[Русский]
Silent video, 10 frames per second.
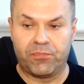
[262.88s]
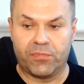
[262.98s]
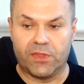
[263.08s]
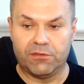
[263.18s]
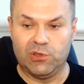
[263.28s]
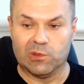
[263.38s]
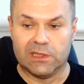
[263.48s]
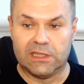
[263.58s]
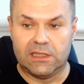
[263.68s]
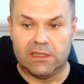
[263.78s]
На вью.
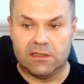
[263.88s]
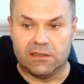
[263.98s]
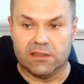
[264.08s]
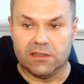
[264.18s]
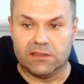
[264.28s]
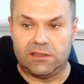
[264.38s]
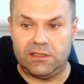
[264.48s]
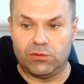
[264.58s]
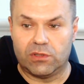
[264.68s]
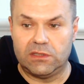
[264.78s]
А, здесь
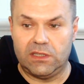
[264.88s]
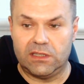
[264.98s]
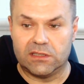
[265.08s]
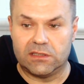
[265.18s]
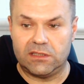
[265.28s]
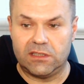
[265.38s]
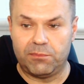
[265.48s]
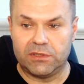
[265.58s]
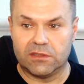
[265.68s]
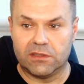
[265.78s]
вот интересно, здесь
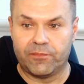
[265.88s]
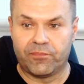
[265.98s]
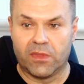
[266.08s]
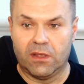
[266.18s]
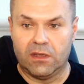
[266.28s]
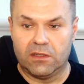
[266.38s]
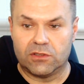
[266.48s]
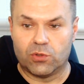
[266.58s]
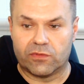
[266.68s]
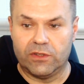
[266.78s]
написано
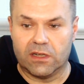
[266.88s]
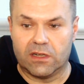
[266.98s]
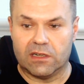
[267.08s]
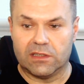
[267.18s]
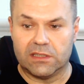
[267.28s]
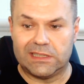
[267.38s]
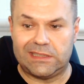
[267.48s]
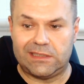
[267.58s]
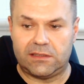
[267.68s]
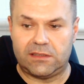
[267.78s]
сорт виноград
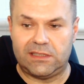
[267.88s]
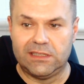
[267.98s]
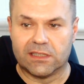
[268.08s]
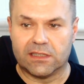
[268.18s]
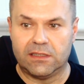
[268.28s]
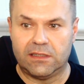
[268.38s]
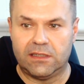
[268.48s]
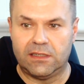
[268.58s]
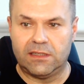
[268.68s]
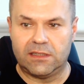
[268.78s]
Сира
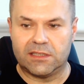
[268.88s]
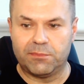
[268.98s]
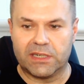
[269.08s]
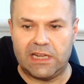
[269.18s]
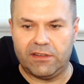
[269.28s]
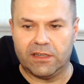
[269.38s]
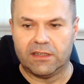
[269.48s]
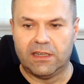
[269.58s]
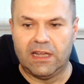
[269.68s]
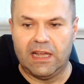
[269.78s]
Сапирави,
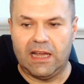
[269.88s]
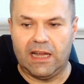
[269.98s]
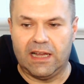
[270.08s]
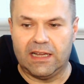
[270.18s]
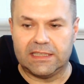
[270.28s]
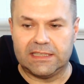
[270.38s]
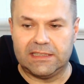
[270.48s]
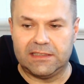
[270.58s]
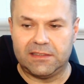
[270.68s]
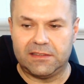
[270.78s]
а
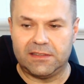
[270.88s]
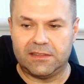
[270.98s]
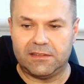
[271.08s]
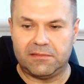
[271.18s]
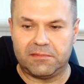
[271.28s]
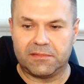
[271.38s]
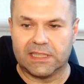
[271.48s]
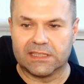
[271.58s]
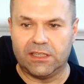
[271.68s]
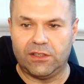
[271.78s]

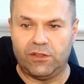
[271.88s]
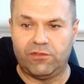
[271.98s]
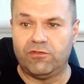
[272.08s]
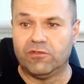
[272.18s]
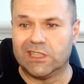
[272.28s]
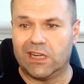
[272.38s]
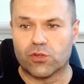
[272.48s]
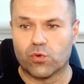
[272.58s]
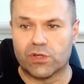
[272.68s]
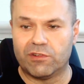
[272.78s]
когда я
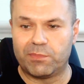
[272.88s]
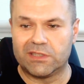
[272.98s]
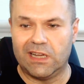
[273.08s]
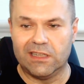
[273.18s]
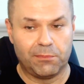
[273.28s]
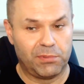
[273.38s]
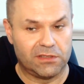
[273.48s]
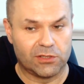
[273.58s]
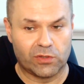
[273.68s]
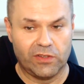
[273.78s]
захожу уже в описание, написано
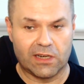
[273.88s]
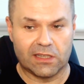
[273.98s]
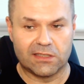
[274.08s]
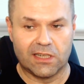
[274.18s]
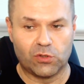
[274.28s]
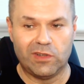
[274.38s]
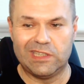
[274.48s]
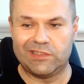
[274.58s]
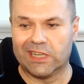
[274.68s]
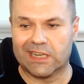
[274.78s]
сорт винограда изготовленный
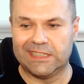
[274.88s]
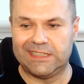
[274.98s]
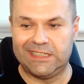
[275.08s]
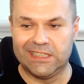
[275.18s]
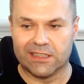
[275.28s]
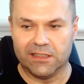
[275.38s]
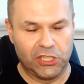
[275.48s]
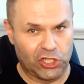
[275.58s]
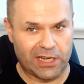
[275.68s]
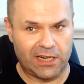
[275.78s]
из винограда Сира и
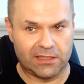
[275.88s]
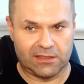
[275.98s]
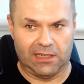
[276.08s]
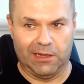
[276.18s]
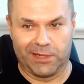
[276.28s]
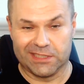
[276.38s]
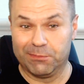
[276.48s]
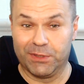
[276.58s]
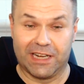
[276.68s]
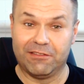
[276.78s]
шарас, а про
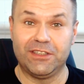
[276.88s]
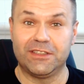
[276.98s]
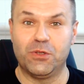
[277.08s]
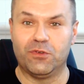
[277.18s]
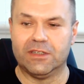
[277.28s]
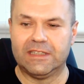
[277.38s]
Сапирави ни слова.